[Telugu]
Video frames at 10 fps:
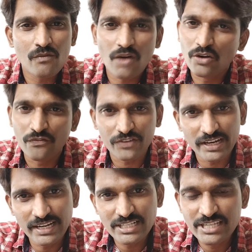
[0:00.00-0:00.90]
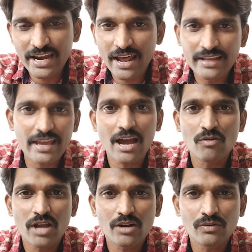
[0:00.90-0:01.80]
వాళ్ళు ఫీల్డింగ్ చేయడానికేగా
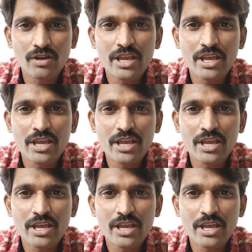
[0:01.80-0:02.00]
ఉన్నారు